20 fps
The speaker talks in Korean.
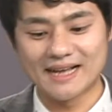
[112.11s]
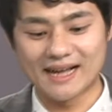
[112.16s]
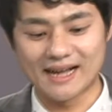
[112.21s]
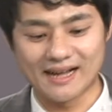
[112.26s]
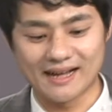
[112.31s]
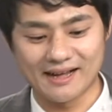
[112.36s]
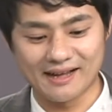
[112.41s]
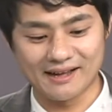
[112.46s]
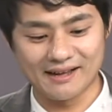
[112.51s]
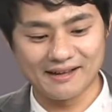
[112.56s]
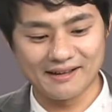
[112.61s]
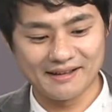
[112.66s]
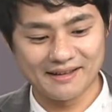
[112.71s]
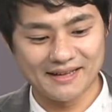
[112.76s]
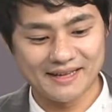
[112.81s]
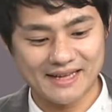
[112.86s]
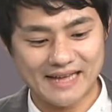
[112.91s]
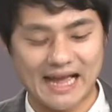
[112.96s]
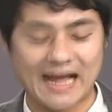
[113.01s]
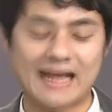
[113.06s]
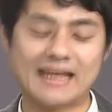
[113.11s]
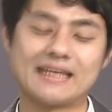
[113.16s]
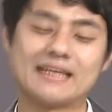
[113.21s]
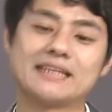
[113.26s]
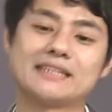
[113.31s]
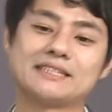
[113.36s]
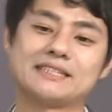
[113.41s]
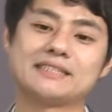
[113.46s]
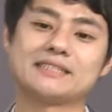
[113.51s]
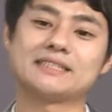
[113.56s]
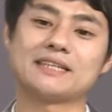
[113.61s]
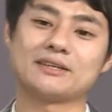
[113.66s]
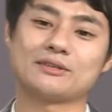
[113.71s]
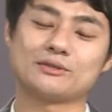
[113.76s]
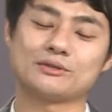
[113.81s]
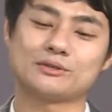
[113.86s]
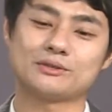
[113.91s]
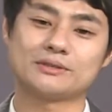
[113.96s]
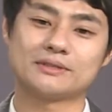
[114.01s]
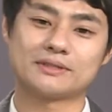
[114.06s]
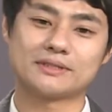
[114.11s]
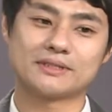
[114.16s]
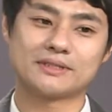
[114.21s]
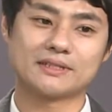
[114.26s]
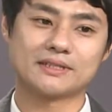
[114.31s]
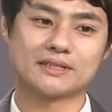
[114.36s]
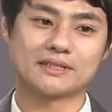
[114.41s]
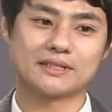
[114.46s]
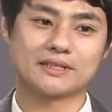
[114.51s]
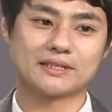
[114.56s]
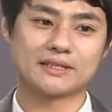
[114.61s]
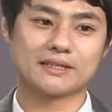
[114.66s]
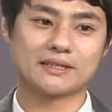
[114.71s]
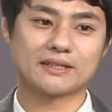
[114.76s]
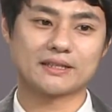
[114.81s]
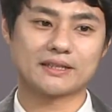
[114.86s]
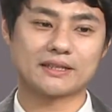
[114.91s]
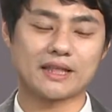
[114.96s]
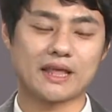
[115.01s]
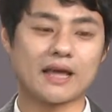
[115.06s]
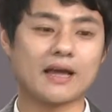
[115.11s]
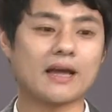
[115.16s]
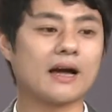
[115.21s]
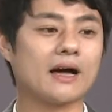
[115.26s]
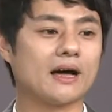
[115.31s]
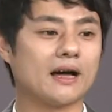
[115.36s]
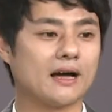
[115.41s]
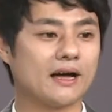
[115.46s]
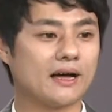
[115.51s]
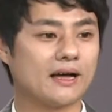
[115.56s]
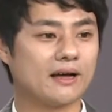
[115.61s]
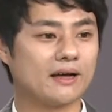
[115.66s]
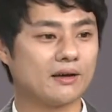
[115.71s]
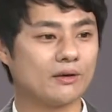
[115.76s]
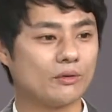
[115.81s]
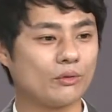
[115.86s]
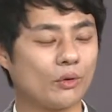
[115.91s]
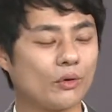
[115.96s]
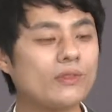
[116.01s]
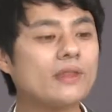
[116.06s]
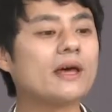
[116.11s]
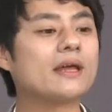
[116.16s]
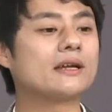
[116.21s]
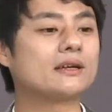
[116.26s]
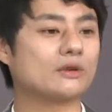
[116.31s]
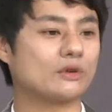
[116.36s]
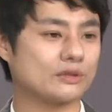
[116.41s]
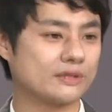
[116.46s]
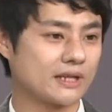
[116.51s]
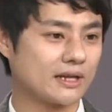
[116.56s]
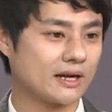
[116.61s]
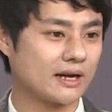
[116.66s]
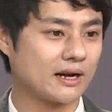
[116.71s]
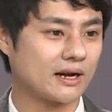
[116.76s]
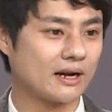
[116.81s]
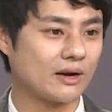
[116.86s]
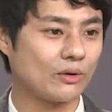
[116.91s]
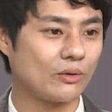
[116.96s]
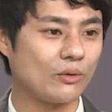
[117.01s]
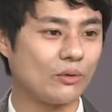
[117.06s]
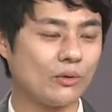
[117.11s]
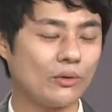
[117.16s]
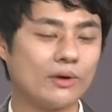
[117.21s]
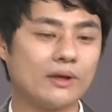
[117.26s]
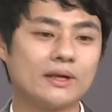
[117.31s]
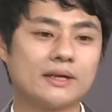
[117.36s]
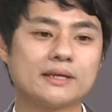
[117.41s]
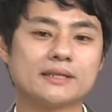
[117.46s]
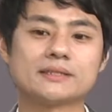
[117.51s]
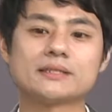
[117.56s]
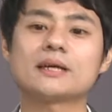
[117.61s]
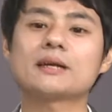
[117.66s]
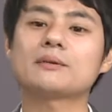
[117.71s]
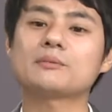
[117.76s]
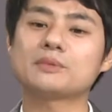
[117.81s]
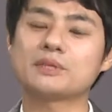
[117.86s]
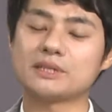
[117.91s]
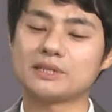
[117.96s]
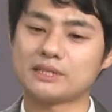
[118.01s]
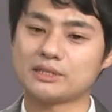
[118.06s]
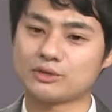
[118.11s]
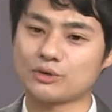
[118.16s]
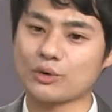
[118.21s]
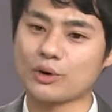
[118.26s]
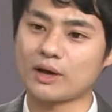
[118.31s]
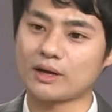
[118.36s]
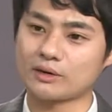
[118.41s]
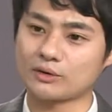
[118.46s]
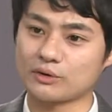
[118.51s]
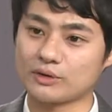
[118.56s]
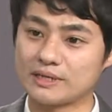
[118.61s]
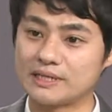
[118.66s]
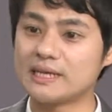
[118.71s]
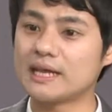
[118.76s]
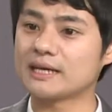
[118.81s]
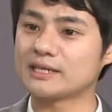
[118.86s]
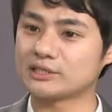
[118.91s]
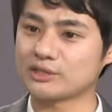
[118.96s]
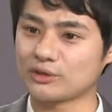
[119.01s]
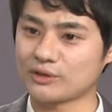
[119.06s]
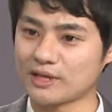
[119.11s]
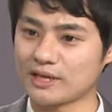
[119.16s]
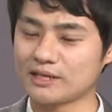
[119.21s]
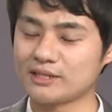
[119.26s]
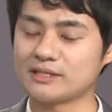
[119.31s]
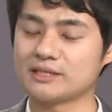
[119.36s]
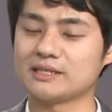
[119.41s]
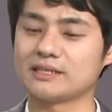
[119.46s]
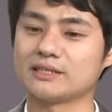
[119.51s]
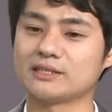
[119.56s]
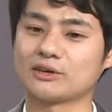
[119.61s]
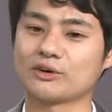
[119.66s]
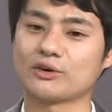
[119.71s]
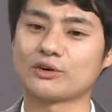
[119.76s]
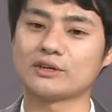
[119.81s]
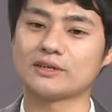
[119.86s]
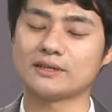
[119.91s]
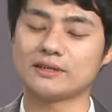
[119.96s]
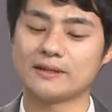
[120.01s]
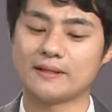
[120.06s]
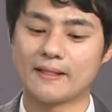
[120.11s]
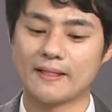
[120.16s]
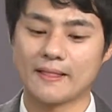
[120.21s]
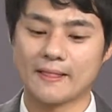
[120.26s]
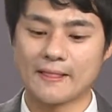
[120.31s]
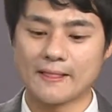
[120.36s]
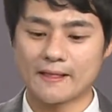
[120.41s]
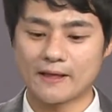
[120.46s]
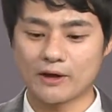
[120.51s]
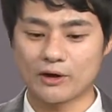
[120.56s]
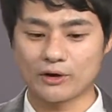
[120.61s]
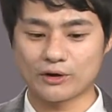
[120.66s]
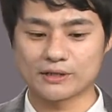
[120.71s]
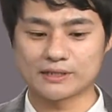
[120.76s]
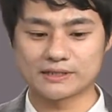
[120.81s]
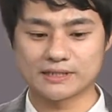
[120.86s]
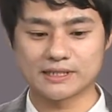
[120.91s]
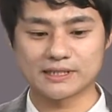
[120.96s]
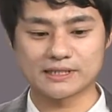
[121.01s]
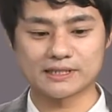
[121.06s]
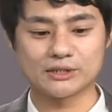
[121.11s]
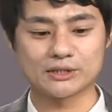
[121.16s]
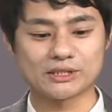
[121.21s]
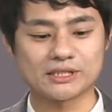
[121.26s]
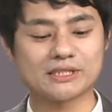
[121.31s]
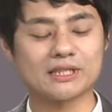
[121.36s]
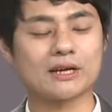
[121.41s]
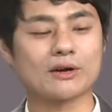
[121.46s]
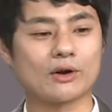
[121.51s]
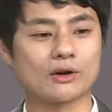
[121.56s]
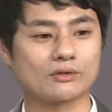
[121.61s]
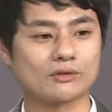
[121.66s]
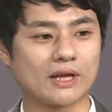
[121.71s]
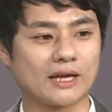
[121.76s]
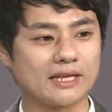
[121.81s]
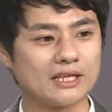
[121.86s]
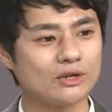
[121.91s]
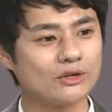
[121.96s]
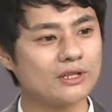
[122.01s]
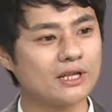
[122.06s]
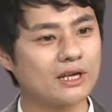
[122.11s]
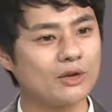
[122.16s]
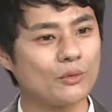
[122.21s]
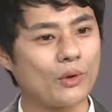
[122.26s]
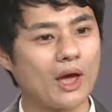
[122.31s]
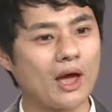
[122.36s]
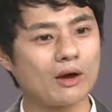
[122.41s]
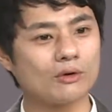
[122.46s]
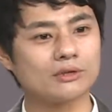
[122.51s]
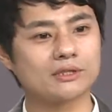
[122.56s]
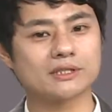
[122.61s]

아야 이게 진짜로 내가 원하는 거 생각하고 사람들이 좋아하는 거, 리액션 해드리는 거를 어, 이제 그런 시대가 왔구나. 이런 얘기 왜 하고